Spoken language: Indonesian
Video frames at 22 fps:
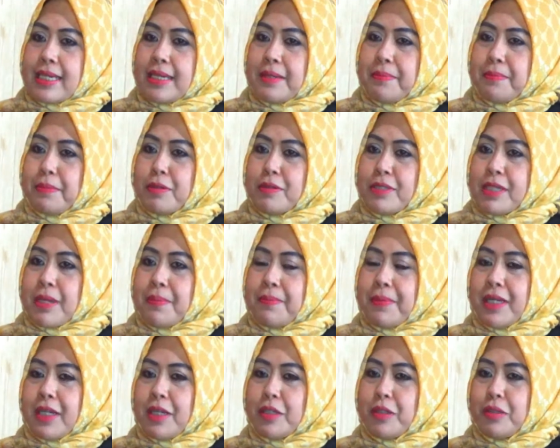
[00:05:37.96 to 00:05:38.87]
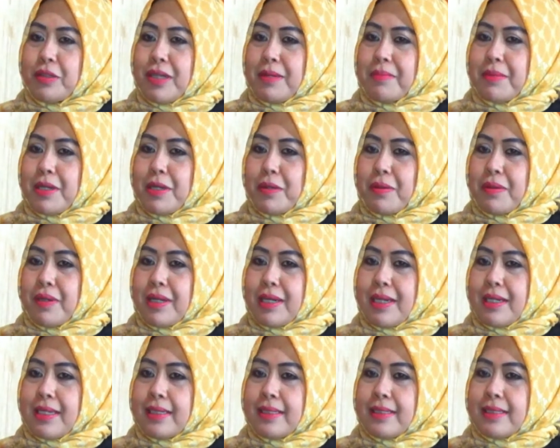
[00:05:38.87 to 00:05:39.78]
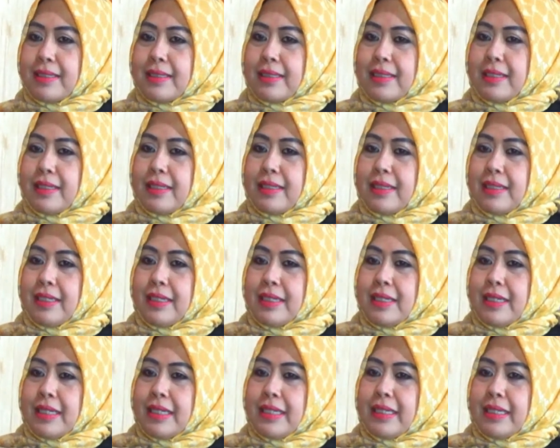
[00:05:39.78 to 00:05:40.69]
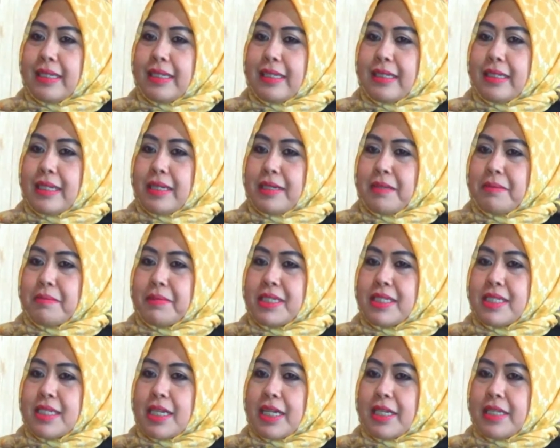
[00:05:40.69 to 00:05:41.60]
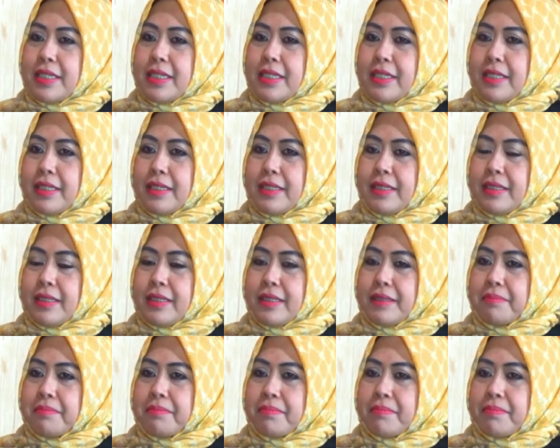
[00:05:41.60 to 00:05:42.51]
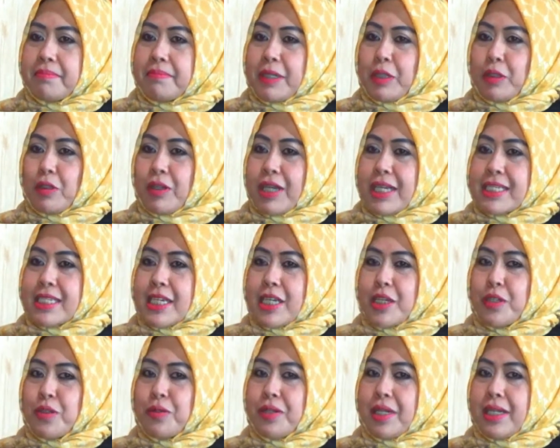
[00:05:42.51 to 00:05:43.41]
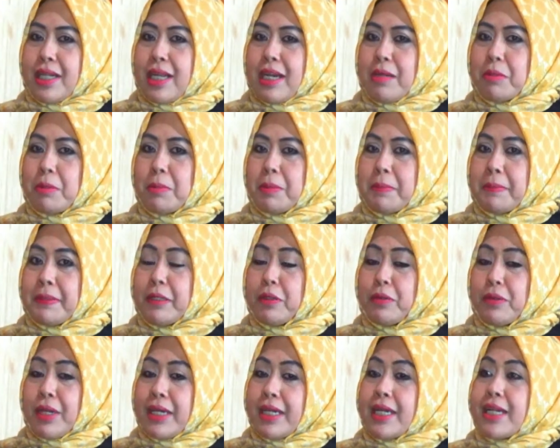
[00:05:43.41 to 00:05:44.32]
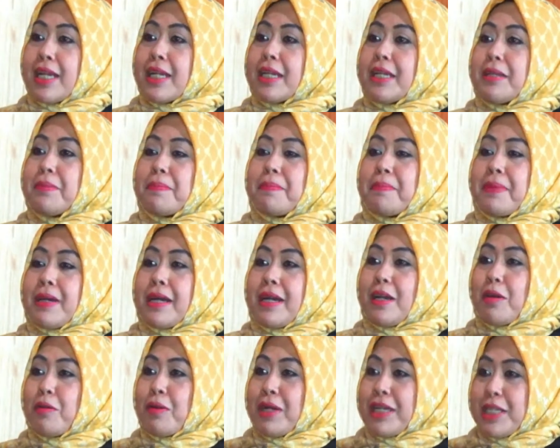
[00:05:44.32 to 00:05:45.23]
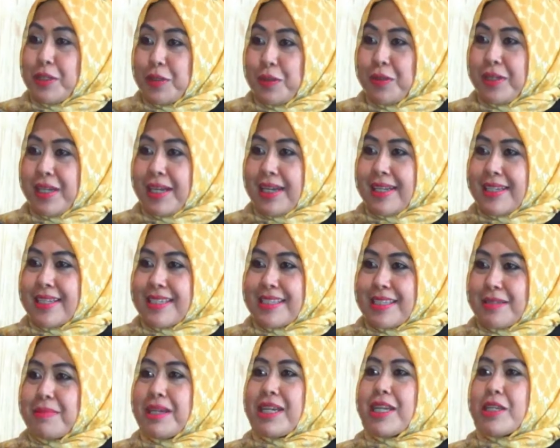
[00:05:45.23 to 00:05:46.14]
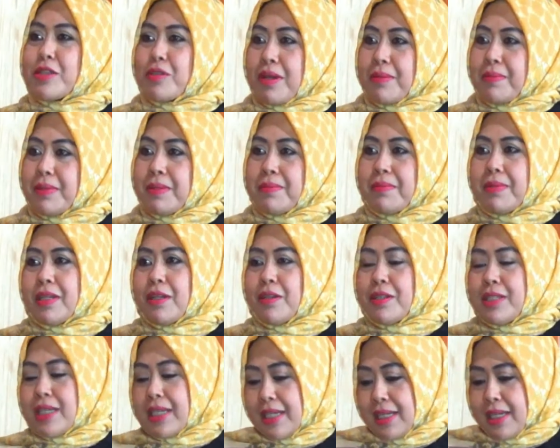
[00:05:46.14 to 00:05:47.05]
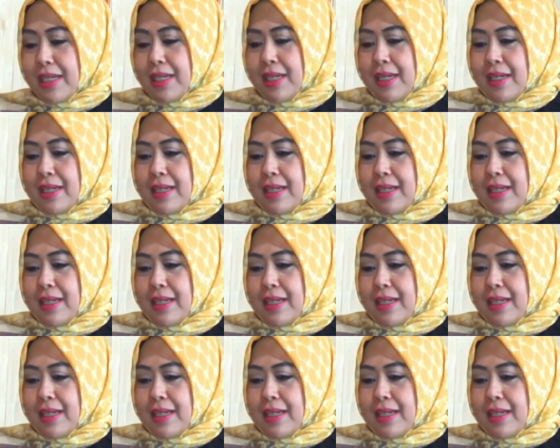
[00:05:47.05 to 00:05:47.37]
saya perlu sampaikan juga bahwa uh, yang menjadi patokan saya juga dalam memimpin itu ada dari Pak Wali juga hmm. sebagai suami beliau. Jadi